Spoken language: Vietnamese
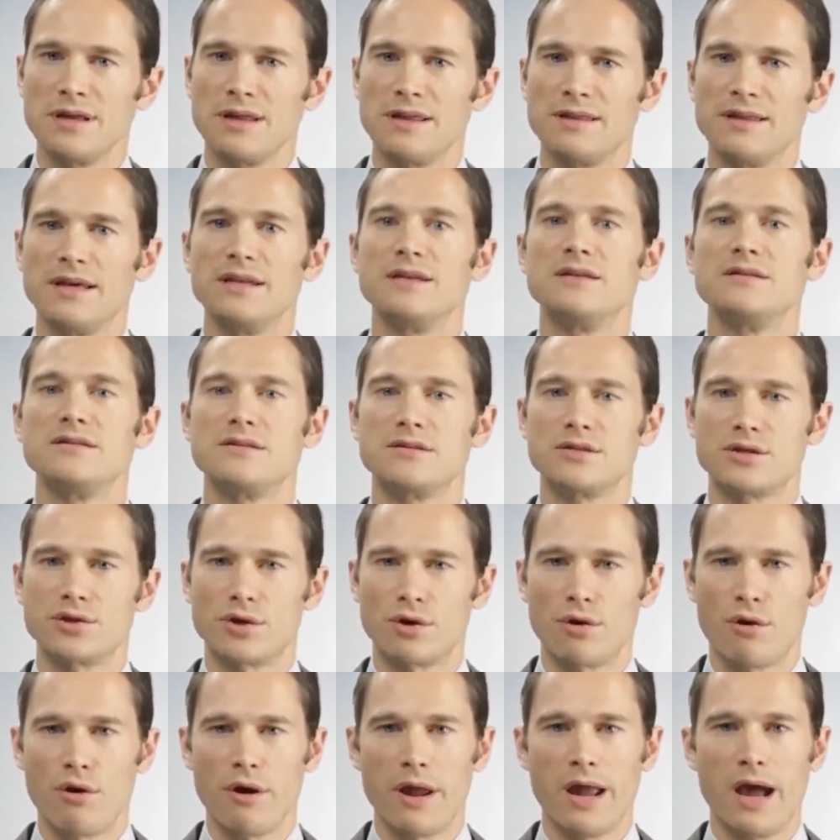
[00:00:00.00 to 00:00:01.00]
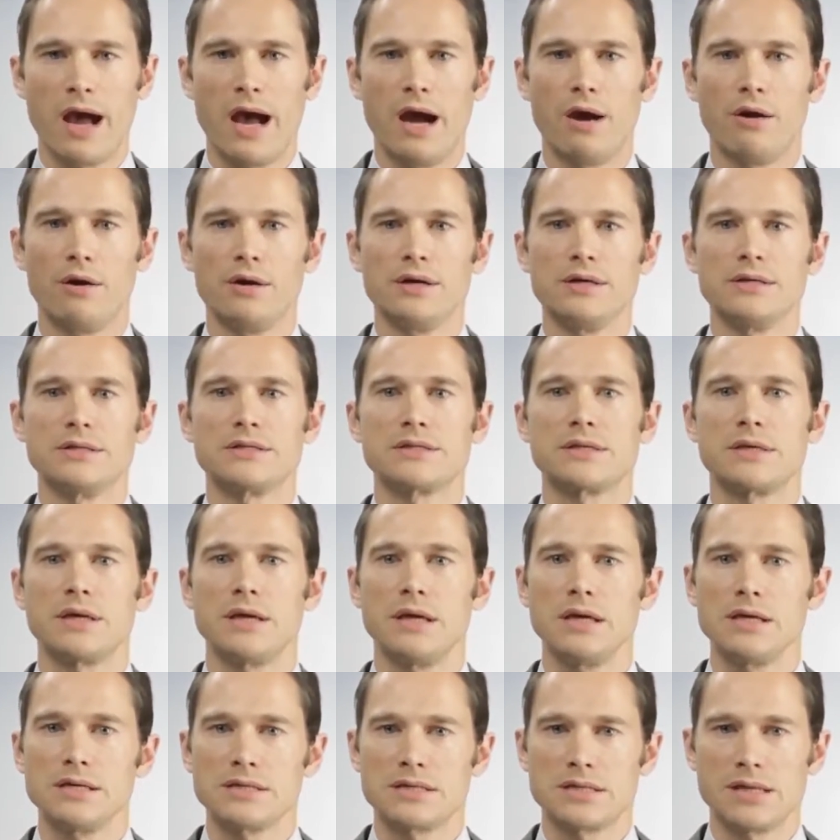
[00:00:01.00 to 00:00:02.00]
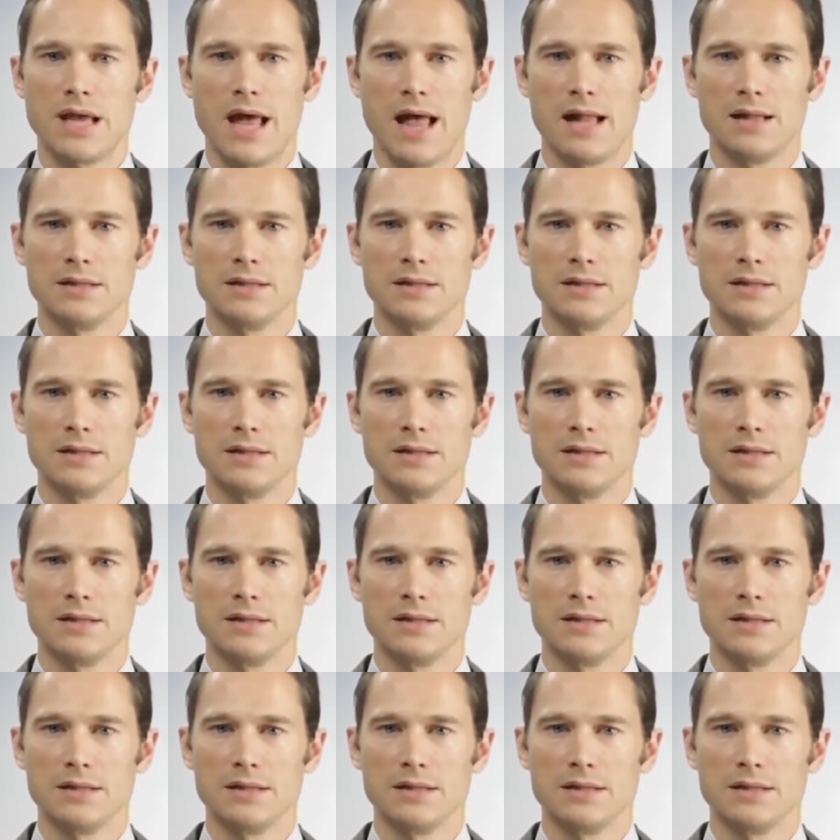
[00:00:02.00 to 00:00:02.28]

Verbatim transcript: phá hủy các tế bào da của chúng ta.